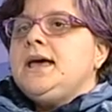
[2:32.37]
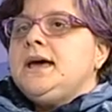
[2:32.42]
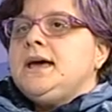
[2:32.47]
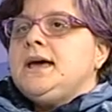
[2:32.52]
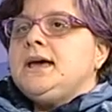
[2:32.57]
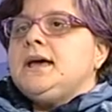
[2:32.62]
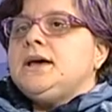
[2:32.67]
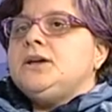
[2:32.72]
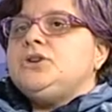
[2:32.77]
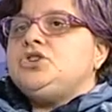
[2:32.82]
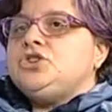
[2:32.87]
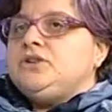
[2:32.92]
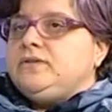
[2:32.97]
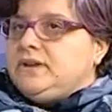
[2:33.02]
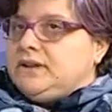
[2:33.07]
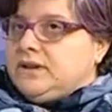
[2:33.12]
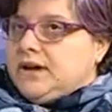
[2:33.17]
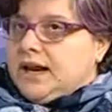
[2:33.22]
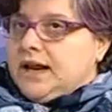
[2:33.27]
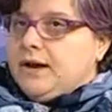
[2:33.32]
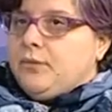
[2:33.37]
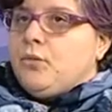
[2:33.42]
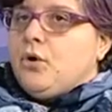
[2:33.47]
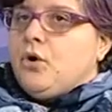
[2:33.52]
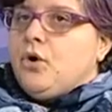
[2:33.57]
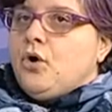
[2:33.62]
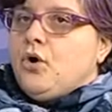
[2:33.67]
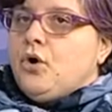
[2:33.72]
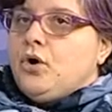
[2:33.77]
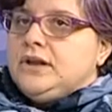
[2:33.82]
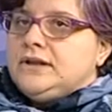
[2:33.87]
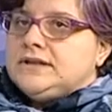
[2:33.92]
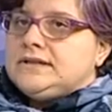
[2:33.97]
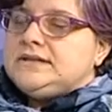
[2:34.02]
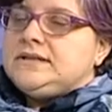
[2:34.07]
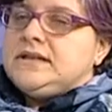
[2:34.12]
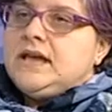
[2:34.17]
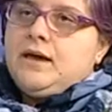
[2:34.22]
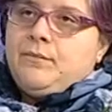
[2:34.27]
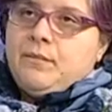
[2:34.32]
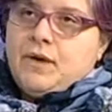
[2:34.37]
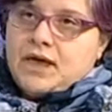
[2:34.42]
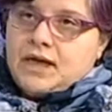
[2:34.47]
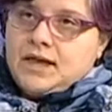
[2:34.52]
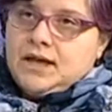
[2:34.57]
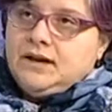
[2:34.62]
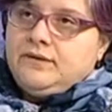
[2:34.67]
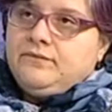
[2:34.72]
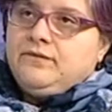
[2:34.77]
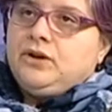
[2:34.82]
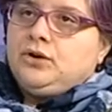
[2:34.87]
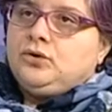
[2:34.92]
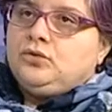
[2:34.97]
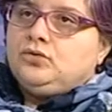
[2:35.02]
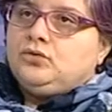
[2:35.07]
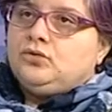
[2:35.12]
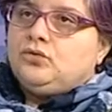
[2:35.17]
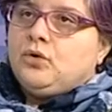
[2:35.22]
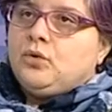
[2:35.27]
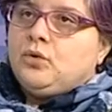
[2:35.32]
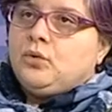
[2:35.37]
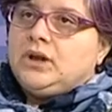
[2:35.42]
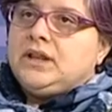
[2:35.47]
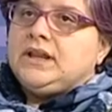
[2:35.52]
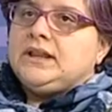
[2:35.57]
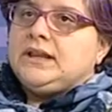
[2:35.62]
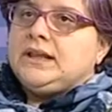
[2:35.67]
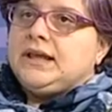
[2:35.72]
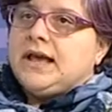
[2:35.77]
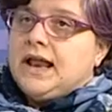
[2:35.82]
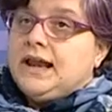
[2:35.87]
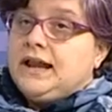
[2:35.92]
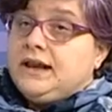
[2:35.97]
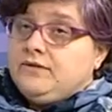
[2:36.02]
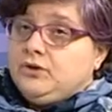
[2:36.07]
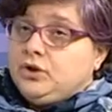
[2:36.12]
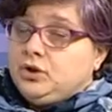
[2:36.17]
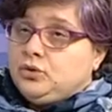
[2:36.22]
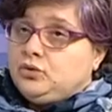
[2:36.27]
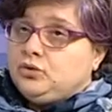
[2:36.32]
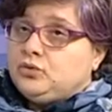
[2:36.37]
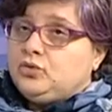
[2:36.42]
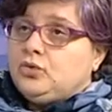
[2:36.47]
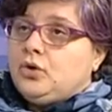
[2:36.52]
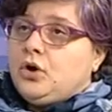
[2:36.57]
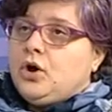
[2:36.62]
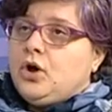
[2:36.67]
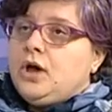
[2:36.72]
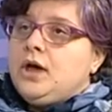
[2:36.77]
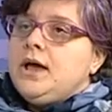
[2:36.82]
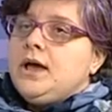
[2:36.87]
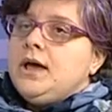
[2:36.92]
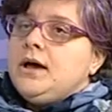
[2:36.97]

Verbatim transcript: Eh, ci vedremo insieme il 21, quindi alle 21,